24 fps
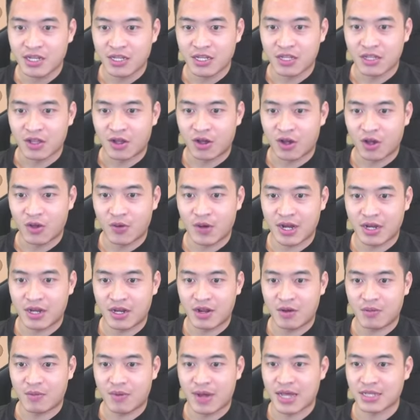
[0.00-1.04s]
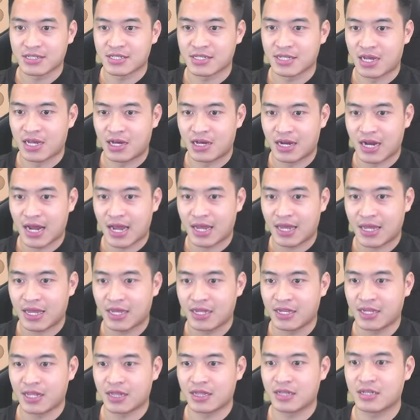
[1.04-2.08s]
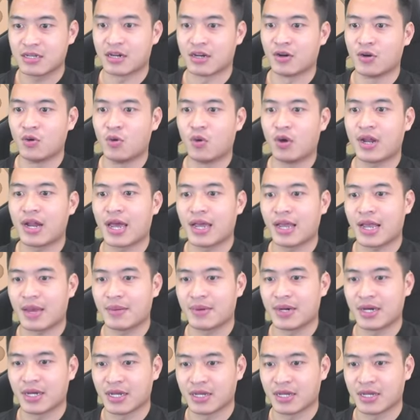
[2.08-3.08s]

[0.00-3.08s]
Rồi, hoạt động hạn giờ này. Nhận thưởng luôn này anh em ơi.